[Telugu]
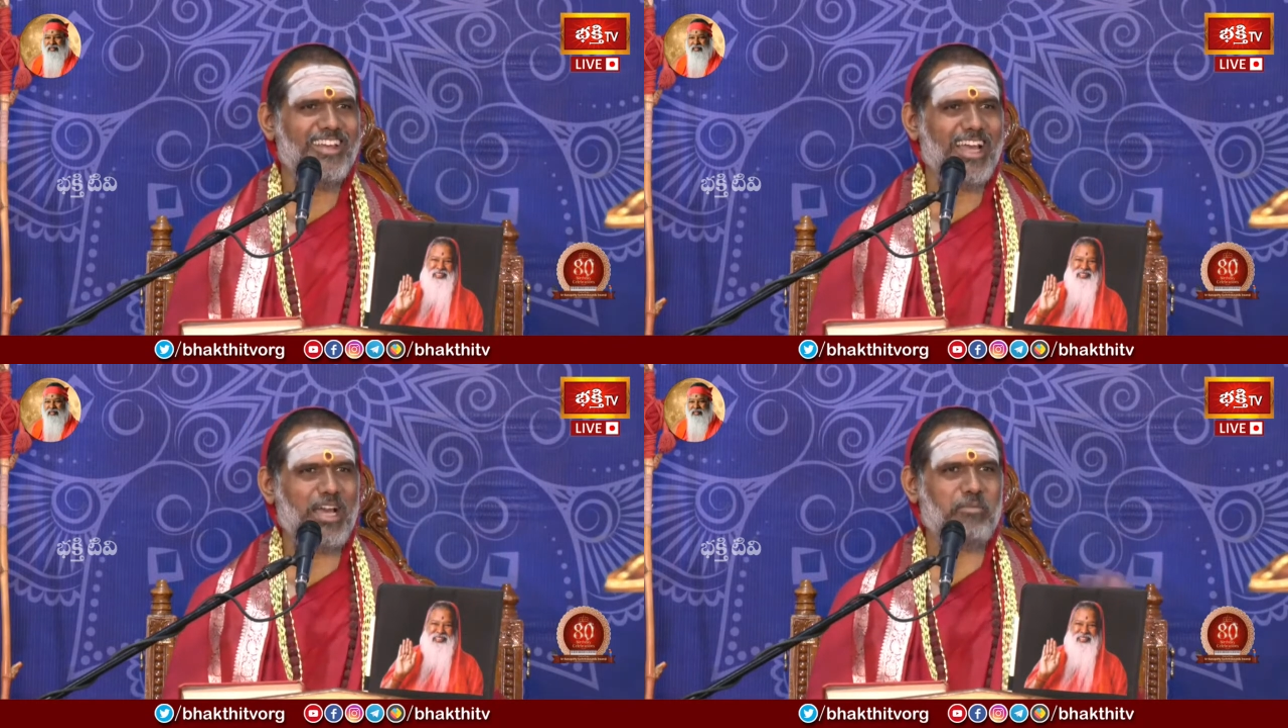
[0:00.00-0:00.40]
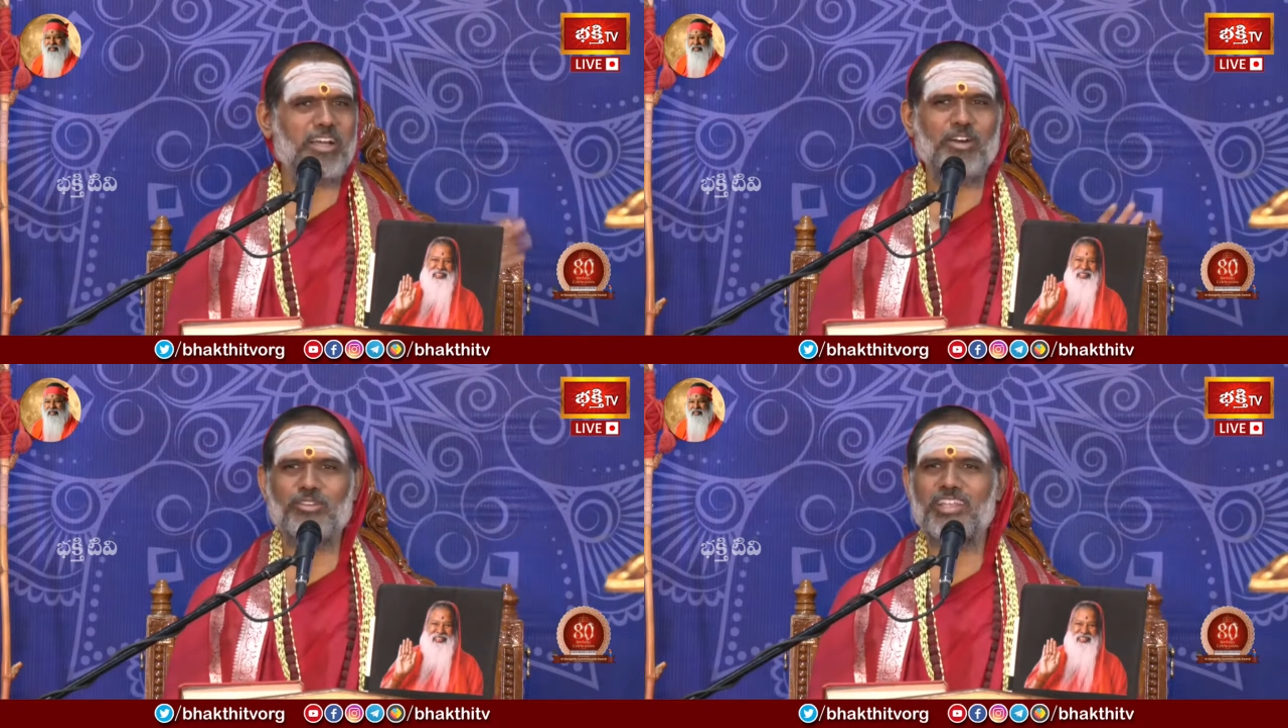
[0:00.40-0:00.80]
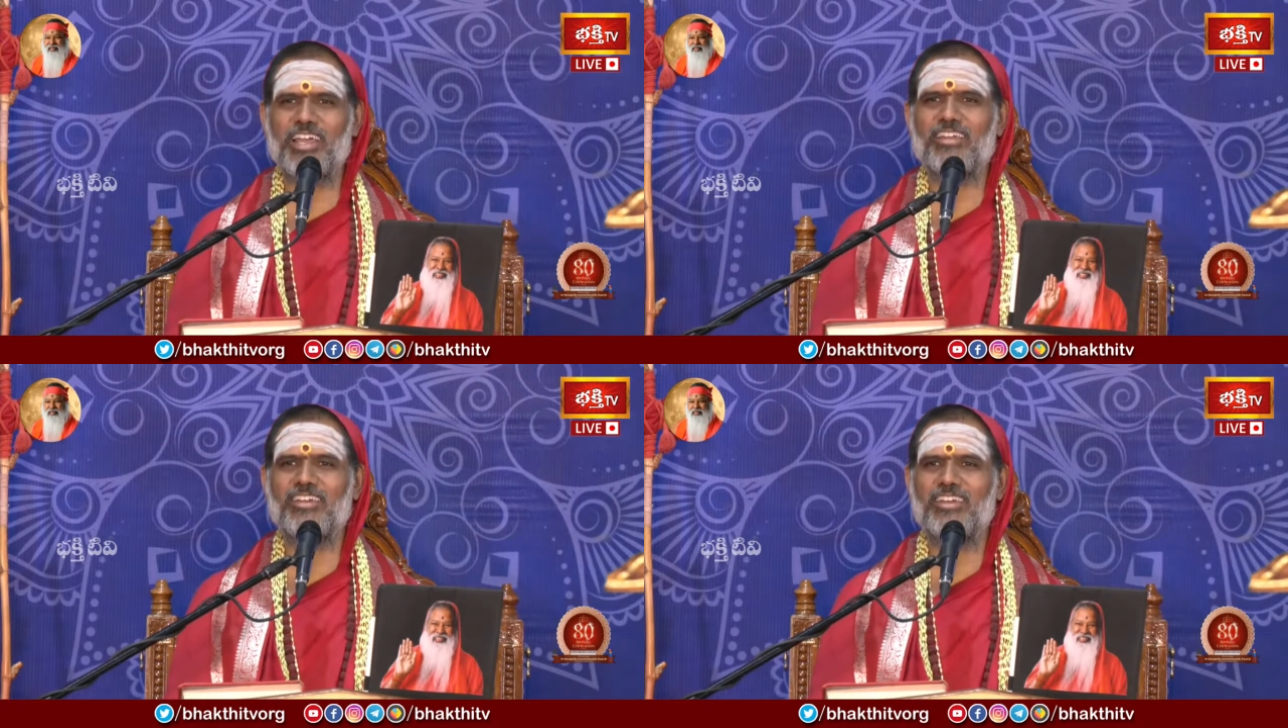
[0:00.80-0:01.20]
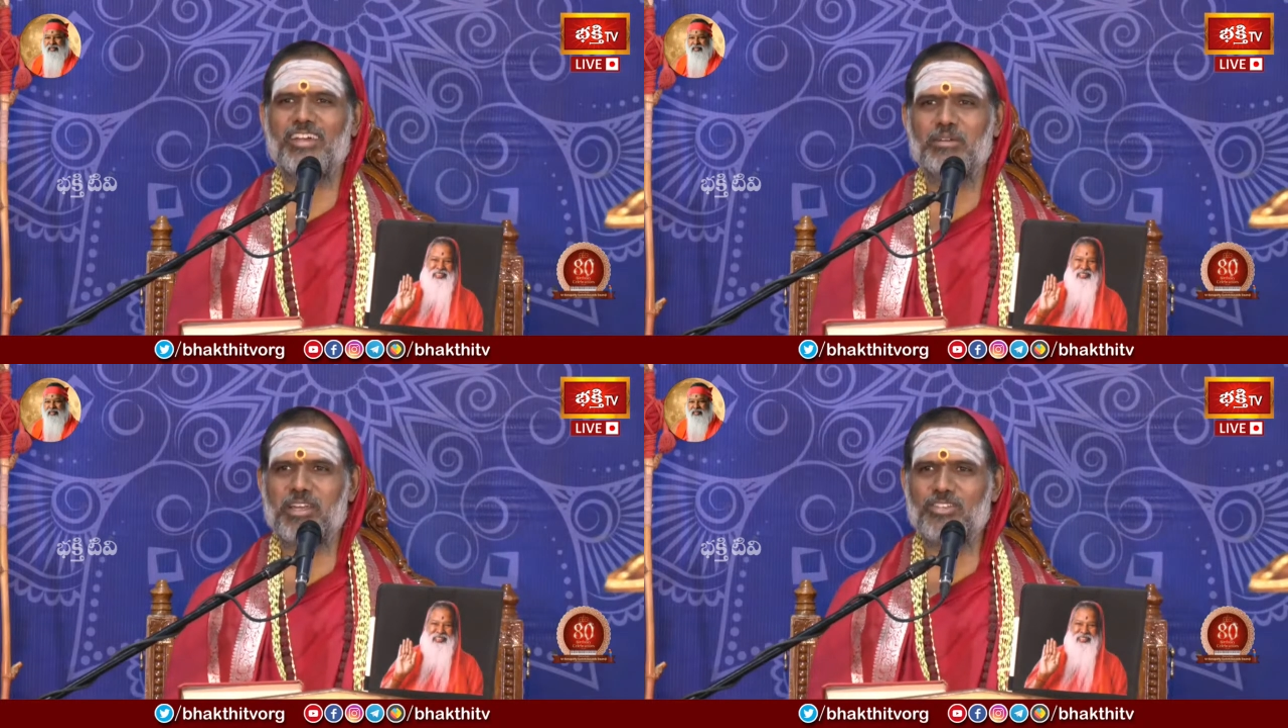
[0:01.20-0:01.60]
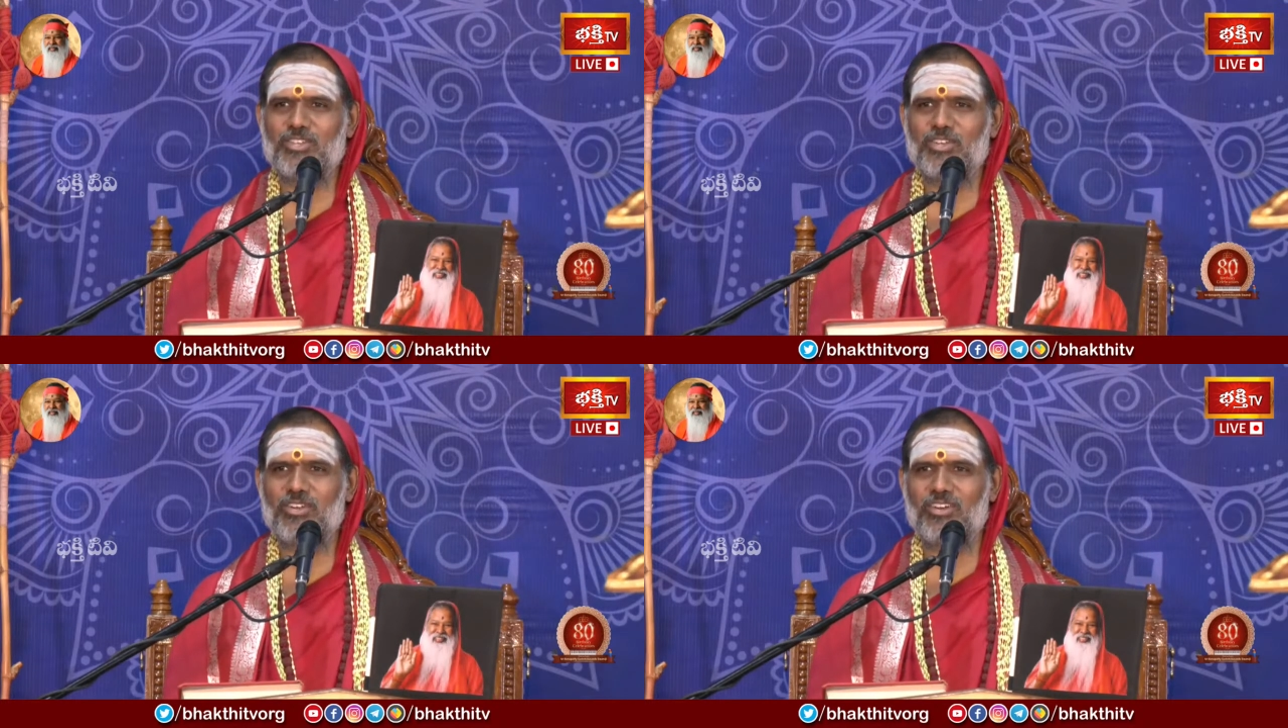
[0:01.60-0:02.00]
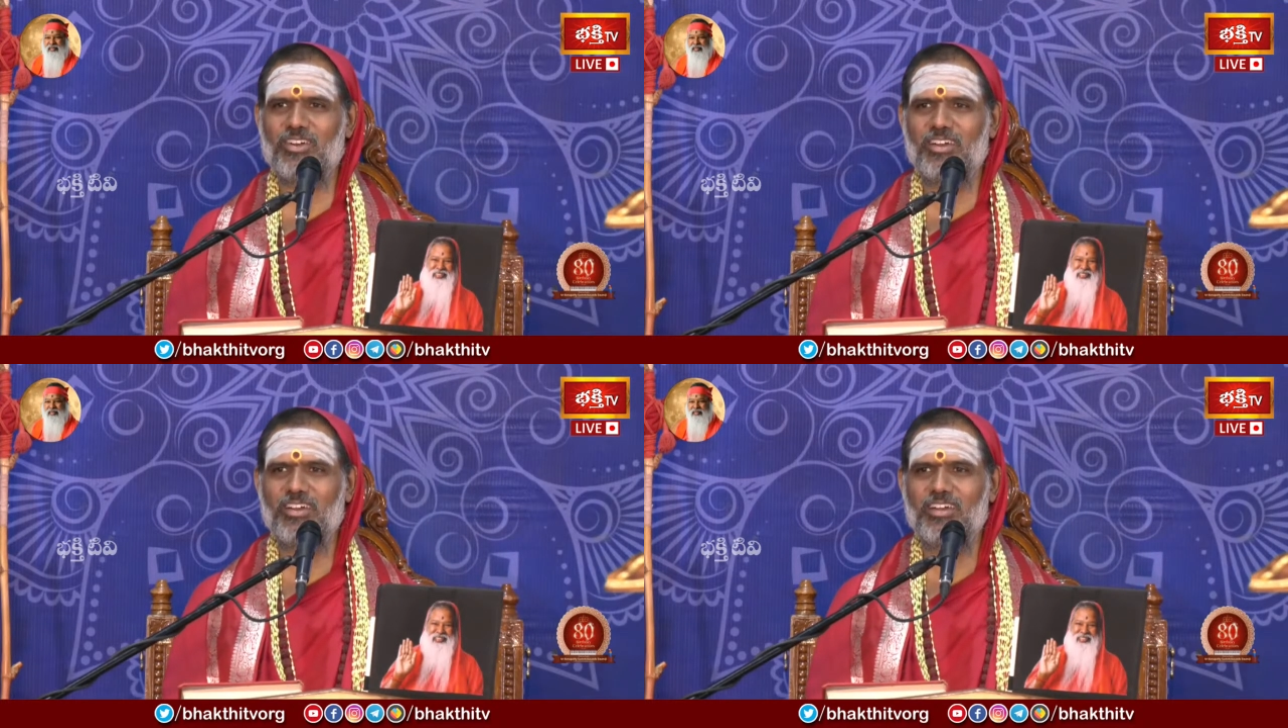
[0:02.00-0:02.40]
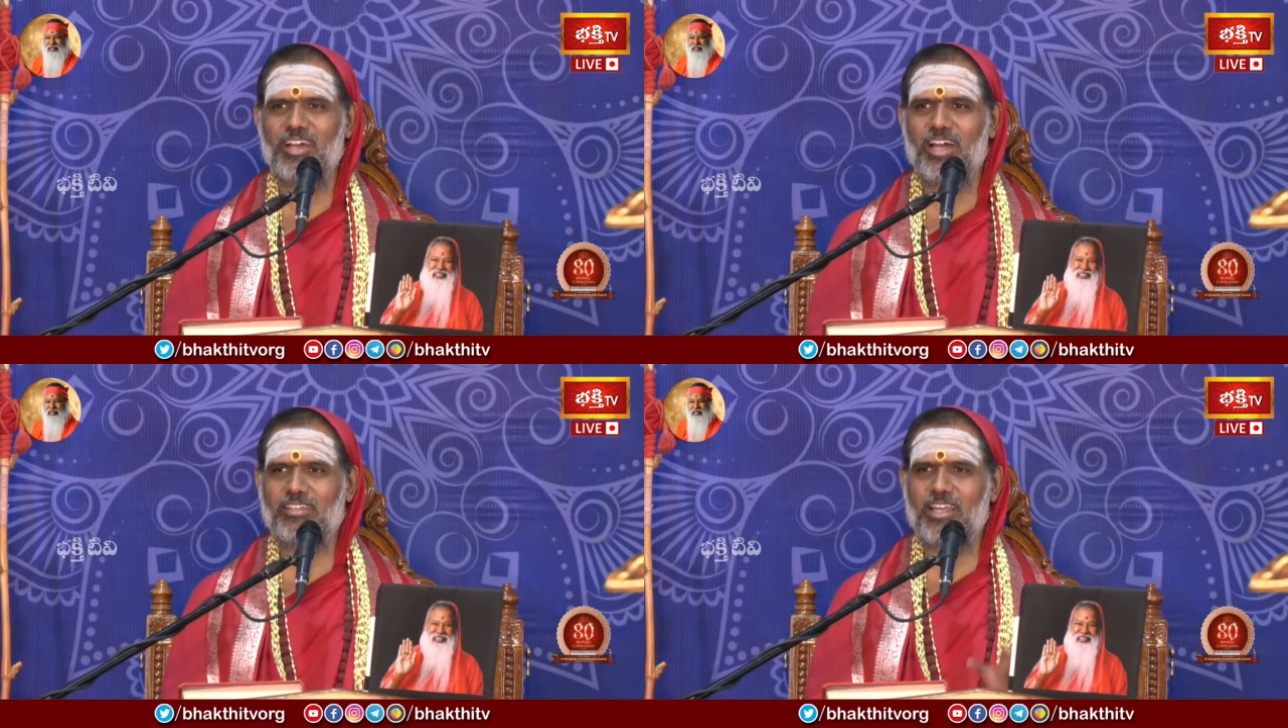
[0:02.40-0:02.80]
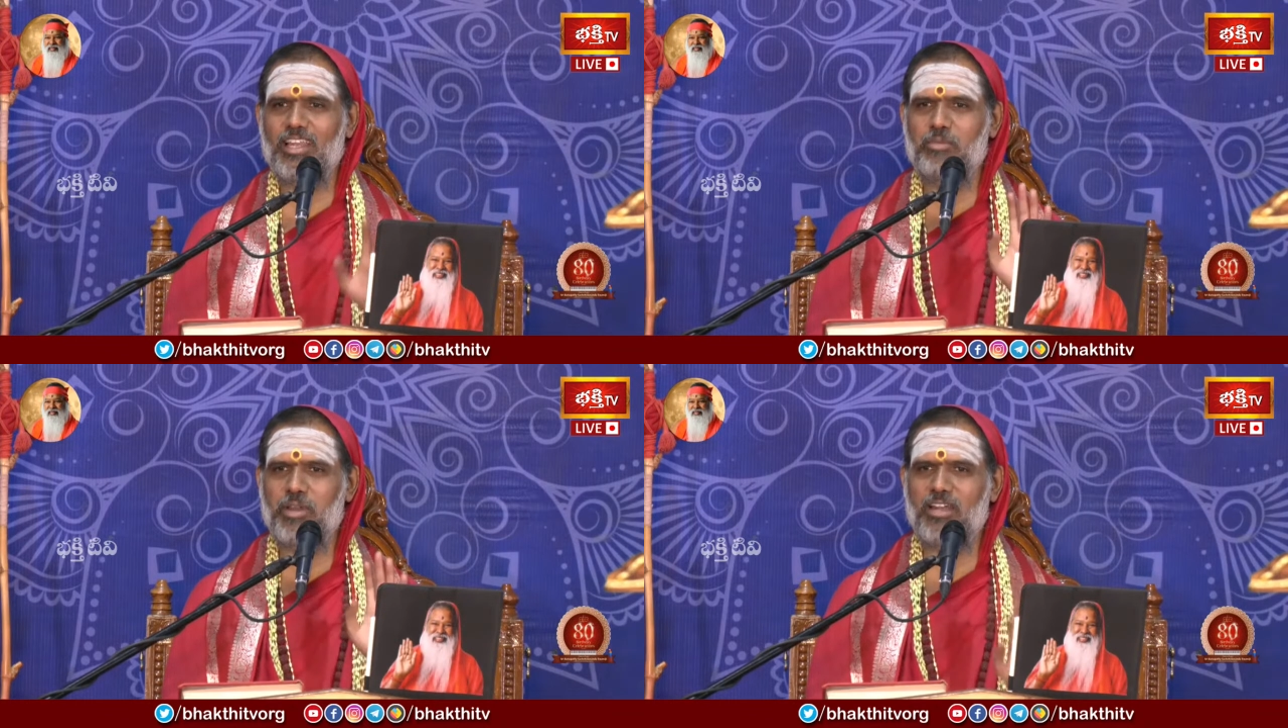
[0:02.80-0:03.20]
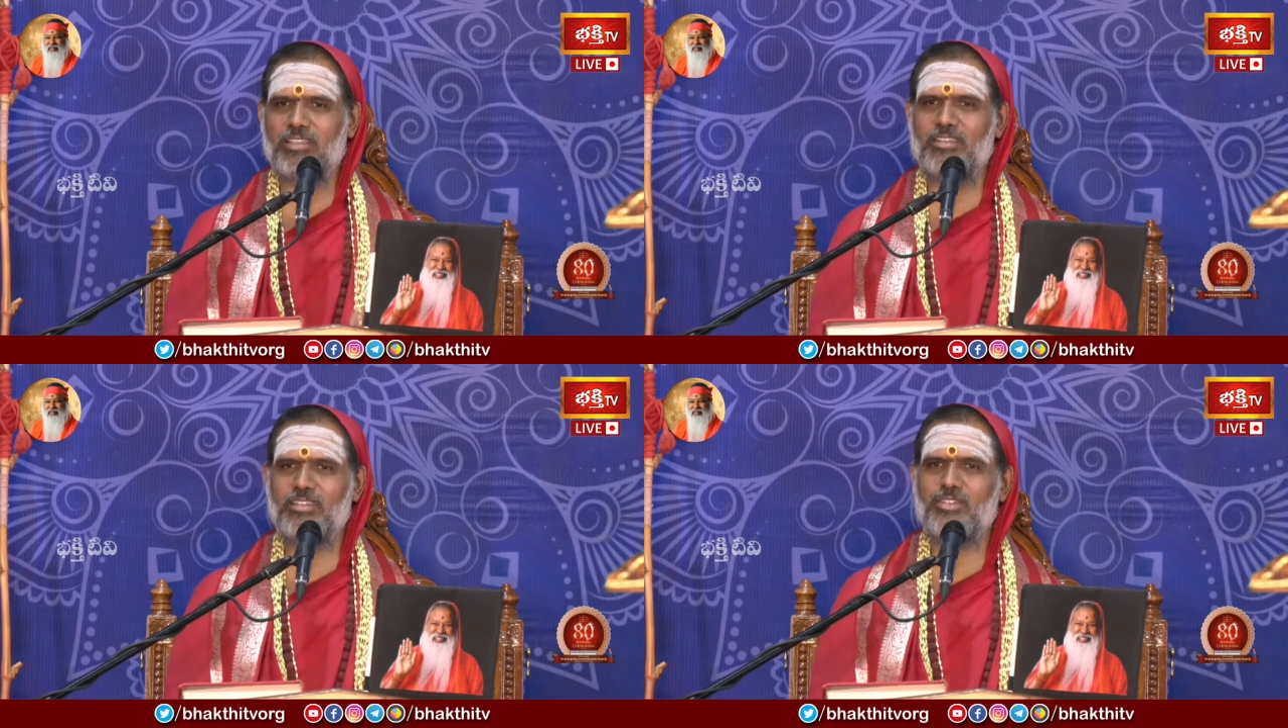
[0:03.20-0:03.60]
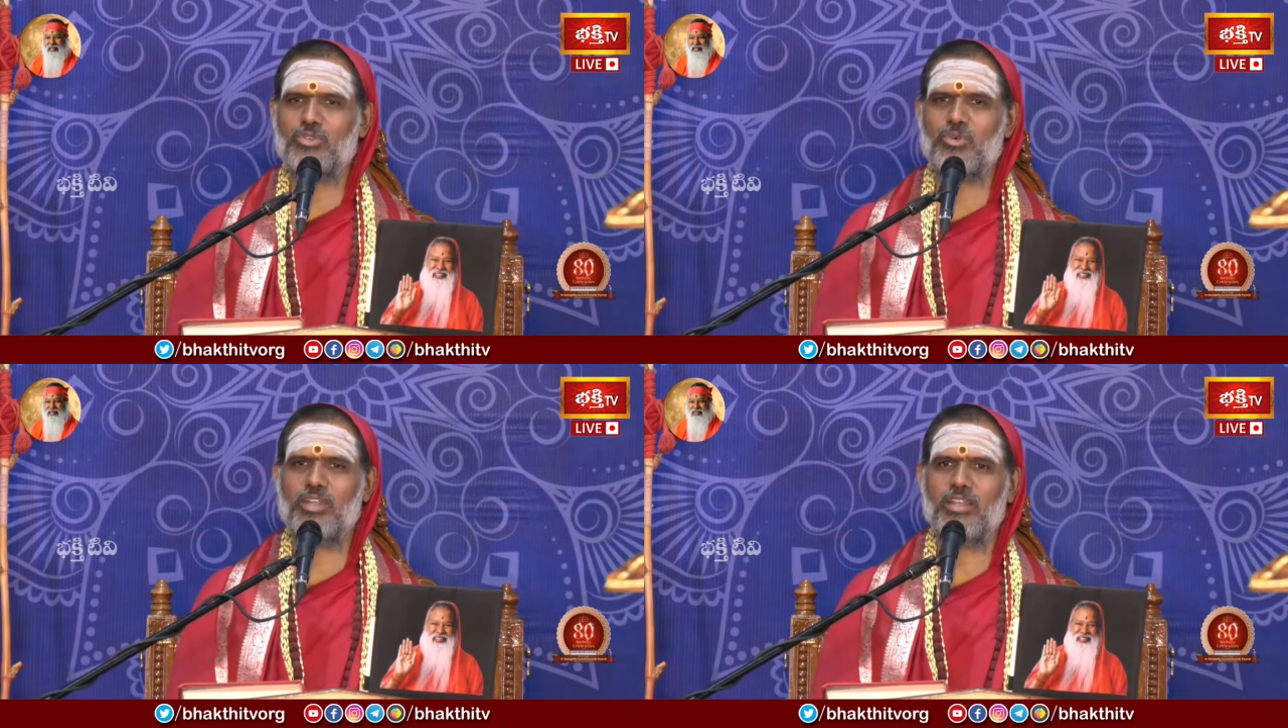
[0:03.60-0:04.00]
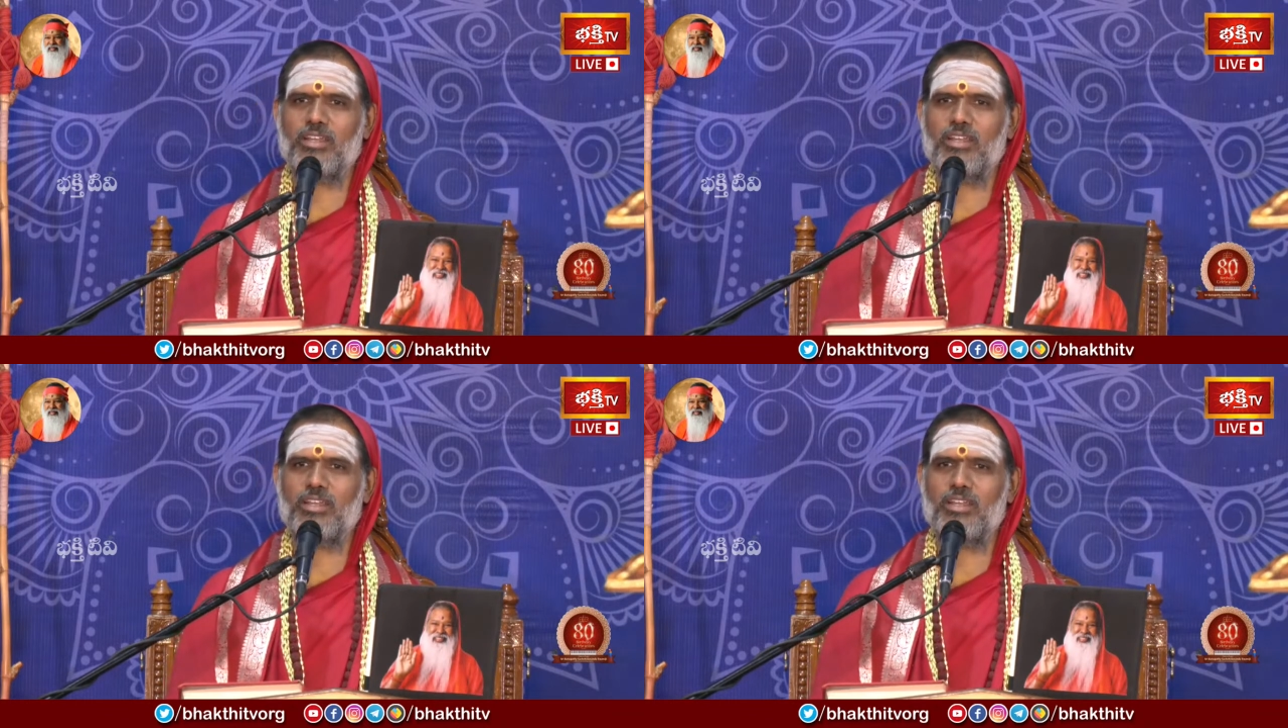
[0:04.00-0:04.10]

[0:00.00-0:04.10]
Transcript: ఆ అమ్మగా ఉంది అని మనస్సులో ఆ తల్లిని ప్రార్థన చేసుకోండి